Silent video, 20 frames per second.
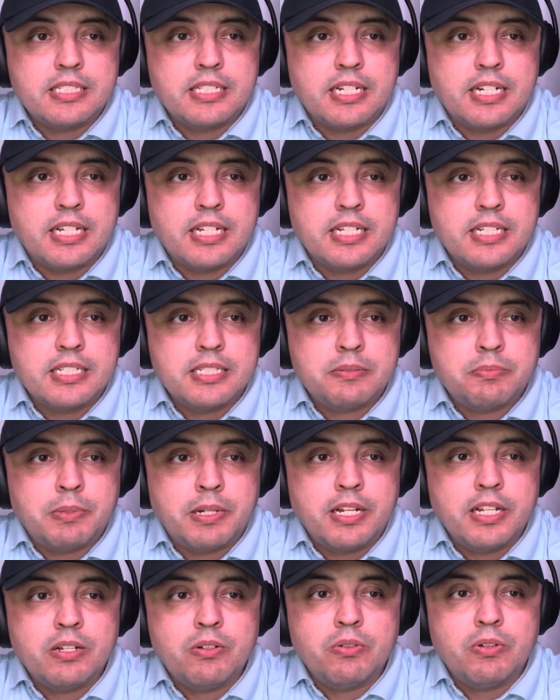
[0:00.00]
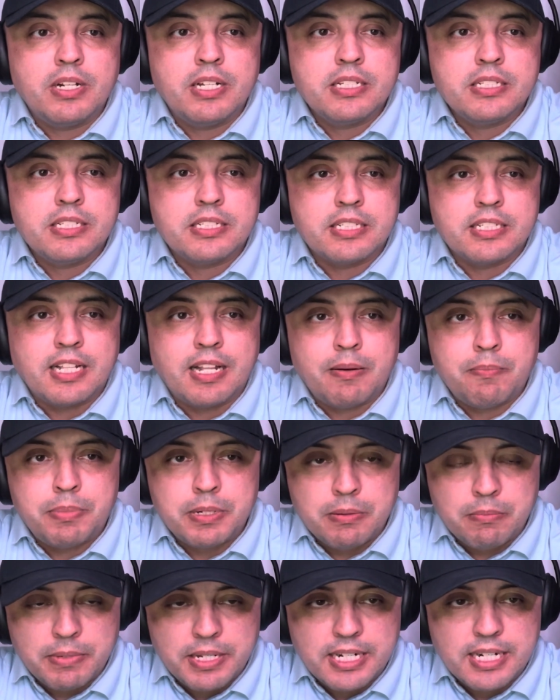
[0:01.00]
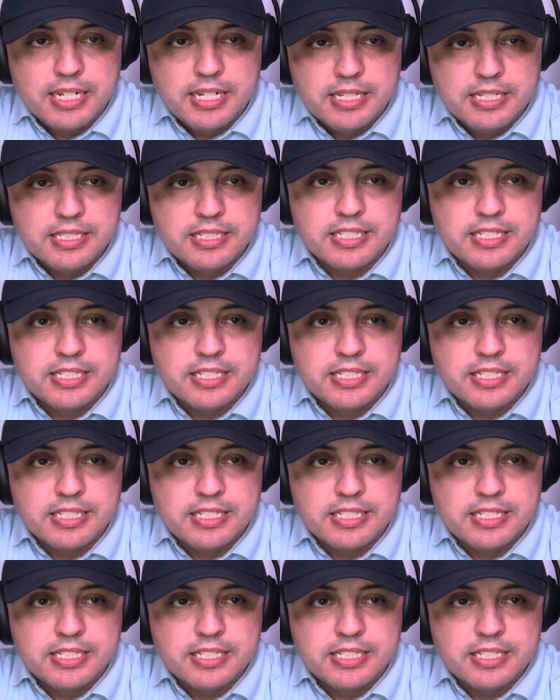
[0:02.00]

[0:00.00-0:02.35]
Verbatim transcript: tres películas es la primera,